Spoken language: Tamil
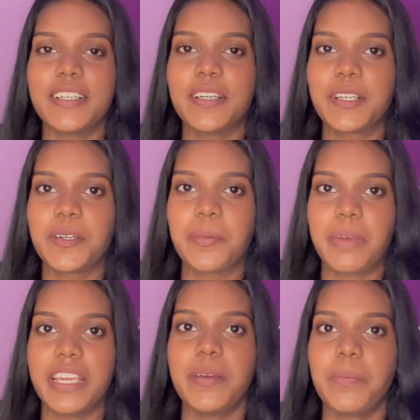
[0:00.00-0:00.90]
ஒரு
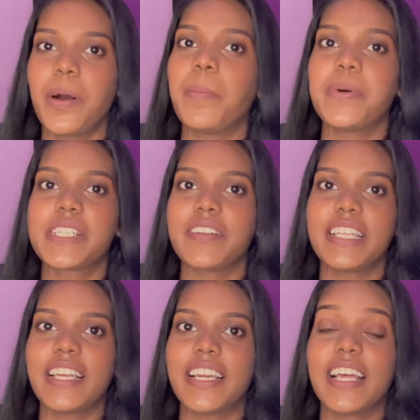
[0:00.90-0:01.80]
மெயின் பர்பஸ்
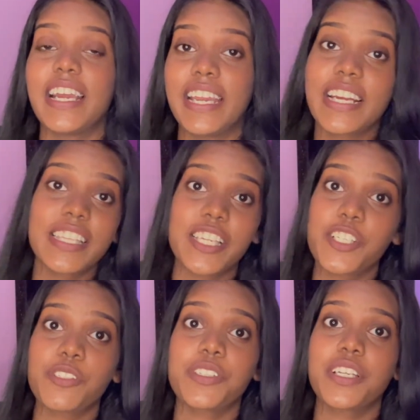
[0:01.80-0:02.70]
வந்து என்னென்னா எனக்கு
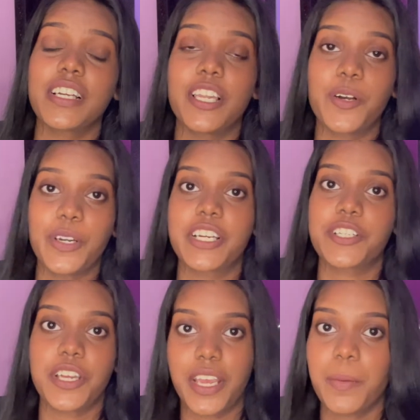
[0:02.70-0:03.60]
தெரிஞ்ச விஷயங்கள் நான்
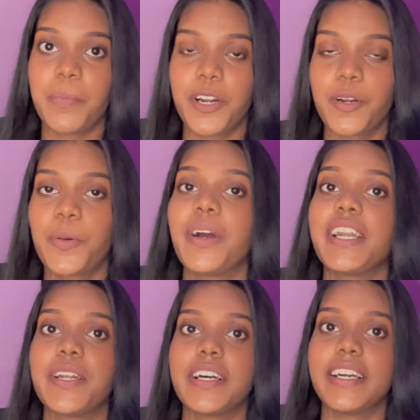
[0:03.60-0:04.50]
உங்களுக்கு ஷேர் பண்ணணும்
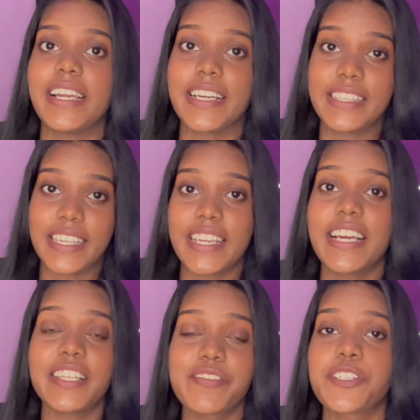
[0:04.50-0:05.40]
அண்ட் எனக்கு
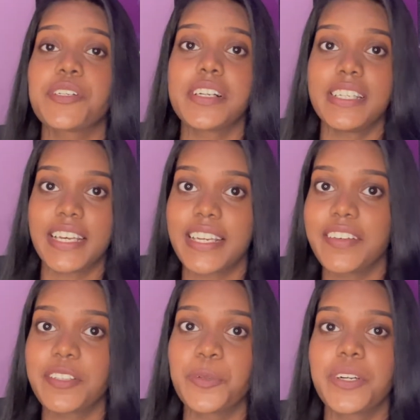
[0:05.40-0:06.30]
தெரியாத விஷயங்கள்
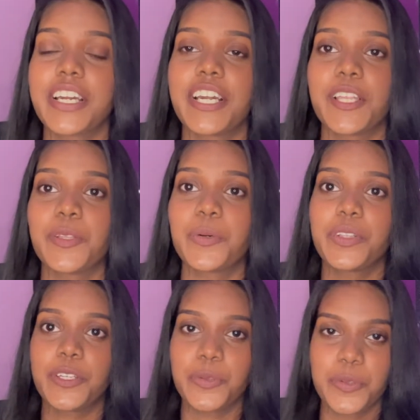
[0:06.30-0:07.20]
நிறைய வந்து உங்கள் கிட்ட
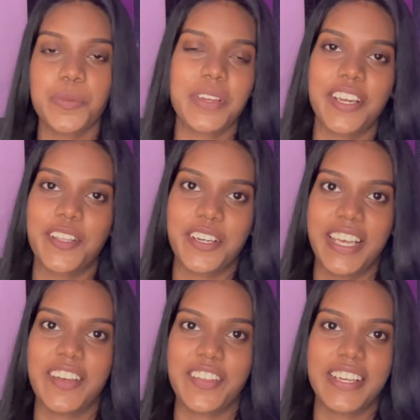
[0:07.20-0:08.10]
இருந்தும் இந்த யூடியூப் கிட்ட
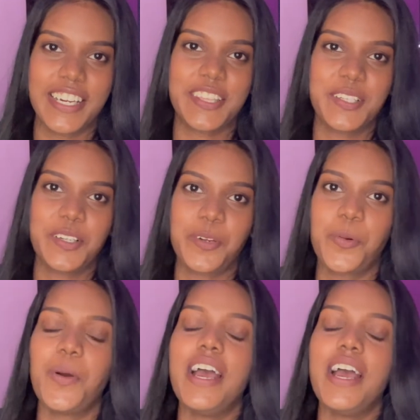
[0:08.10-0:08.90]
இருந்தோம் நிறைய வந்து கற்றுக்கணும்